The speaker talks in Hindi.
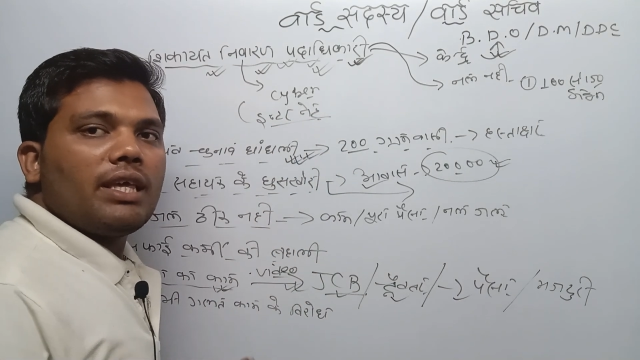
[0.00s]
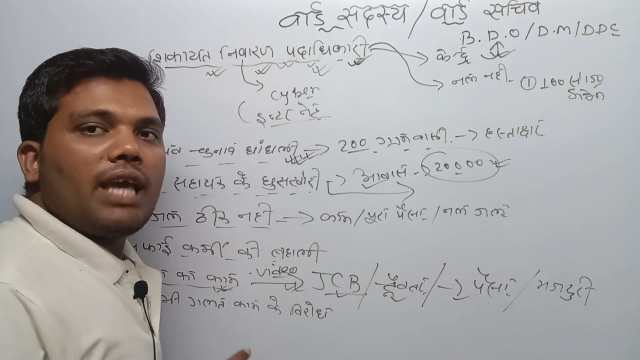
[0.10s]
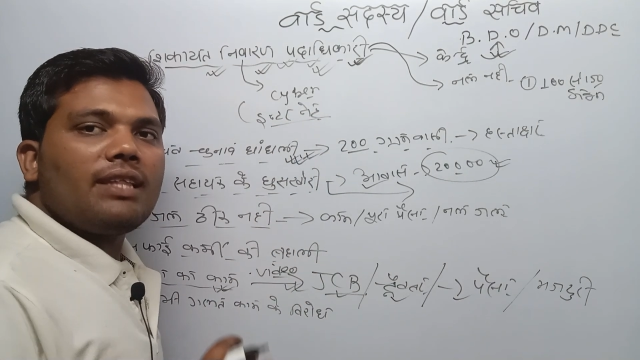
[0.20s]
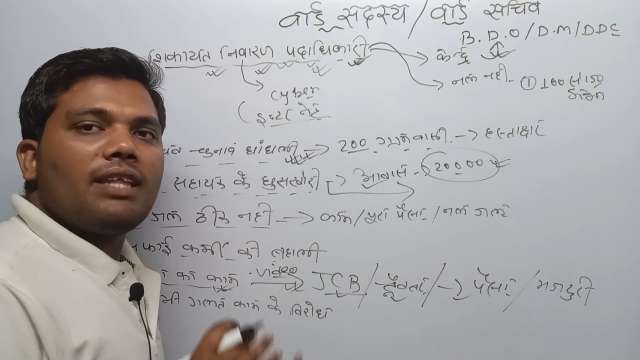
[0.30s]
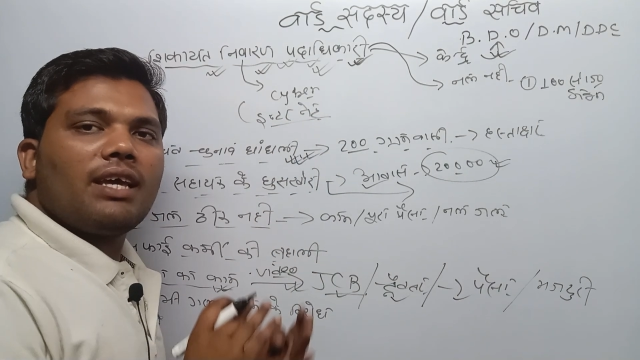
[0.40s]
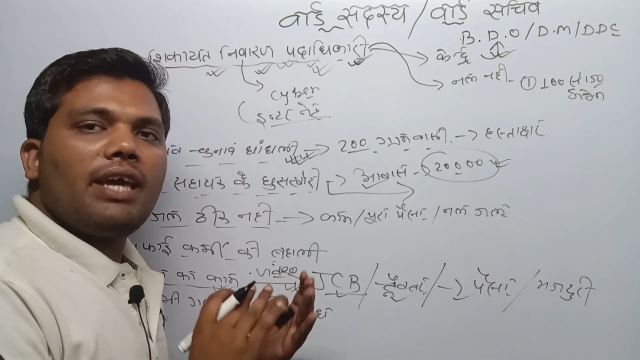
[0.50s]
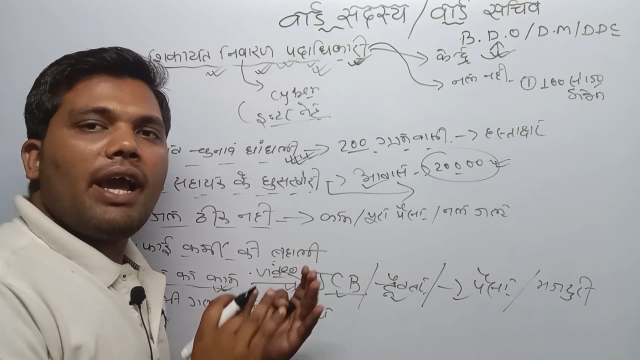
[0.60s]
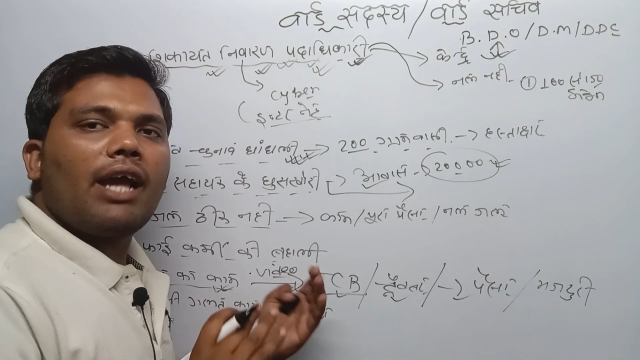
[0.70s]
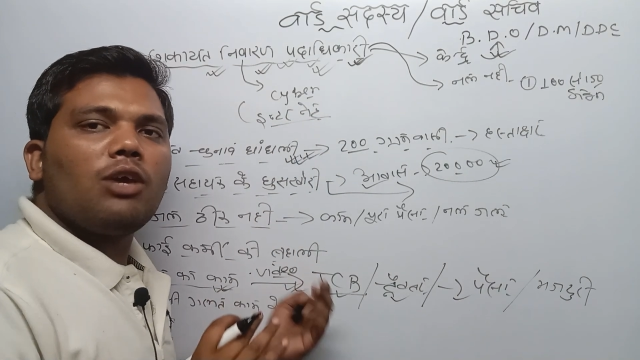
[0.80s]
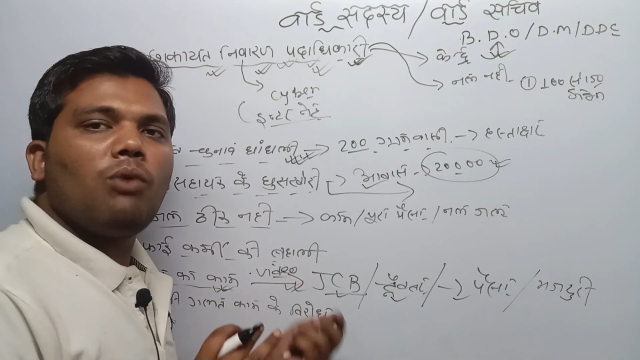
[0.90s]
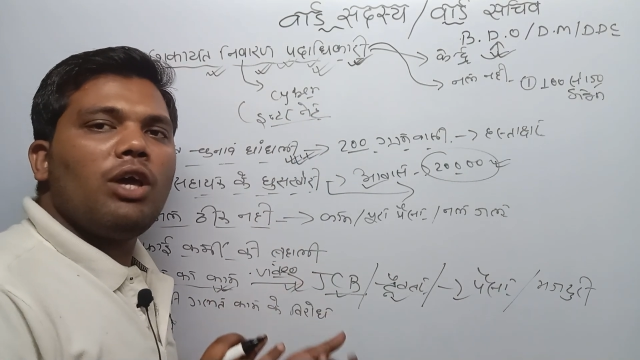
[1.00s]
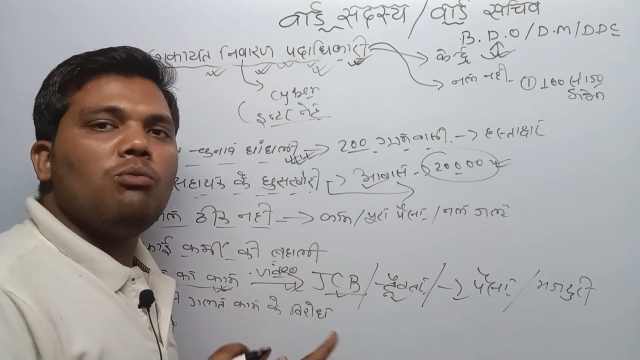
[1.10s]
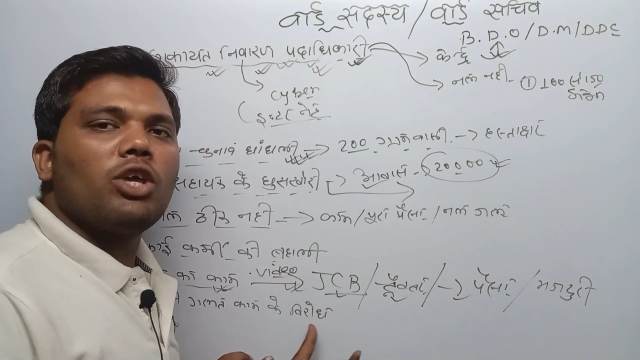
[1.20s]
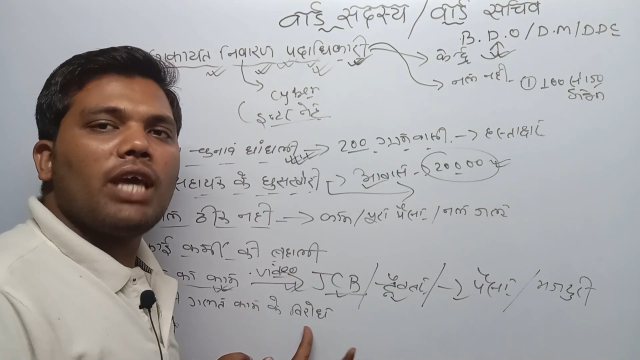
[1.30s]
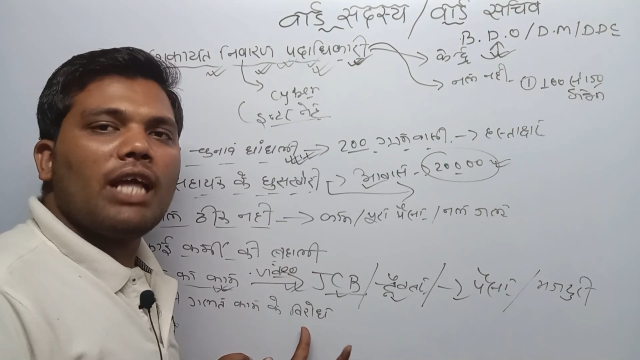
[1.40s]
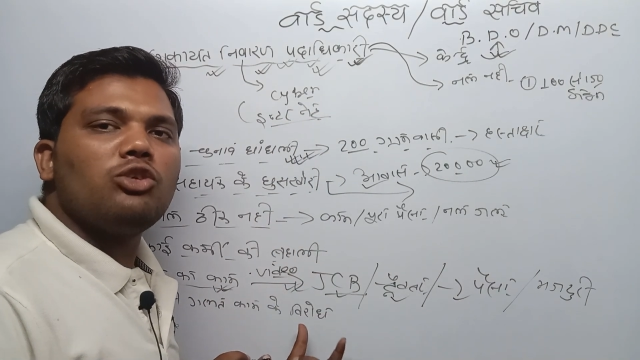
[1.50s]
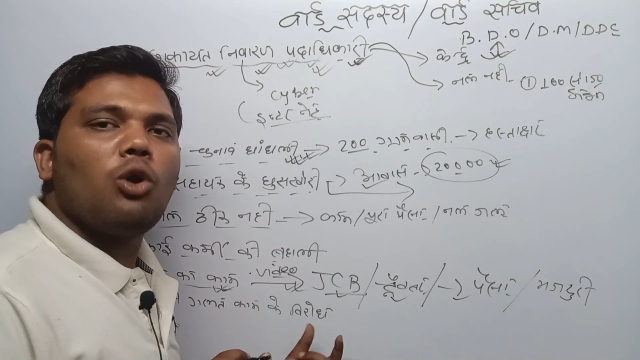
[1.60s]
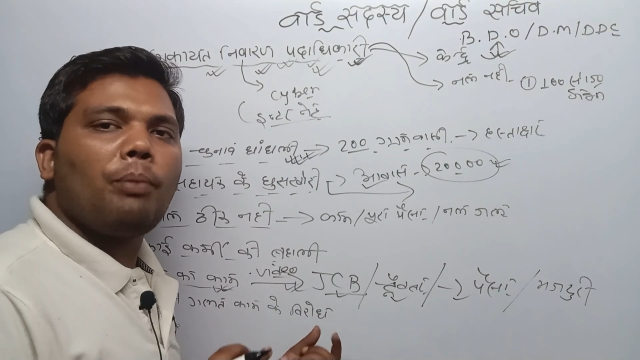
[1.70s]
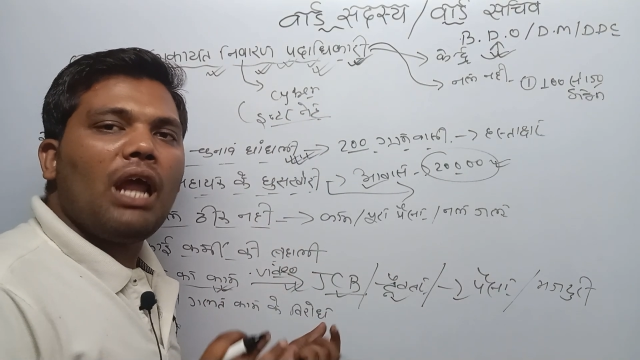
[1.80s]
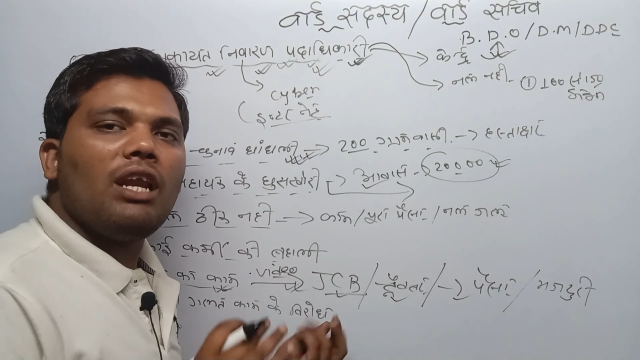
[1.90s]
क्या देखिएगा कि वही मुखिया जी
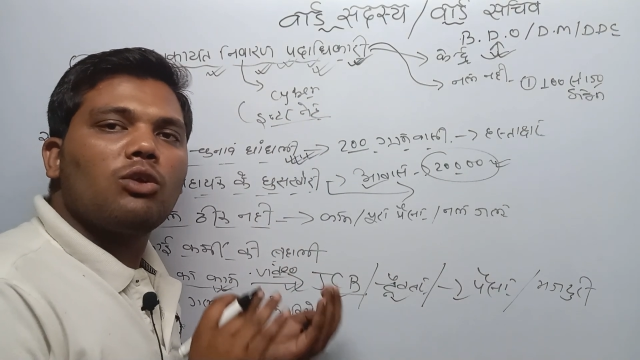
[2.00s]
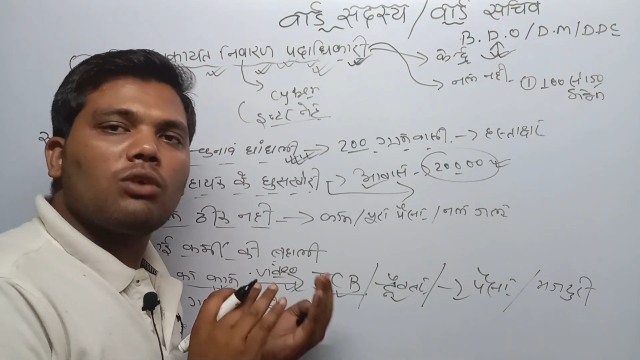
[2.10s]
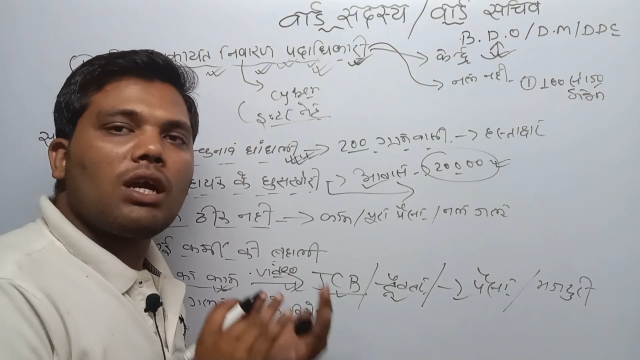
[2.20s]
जो पहले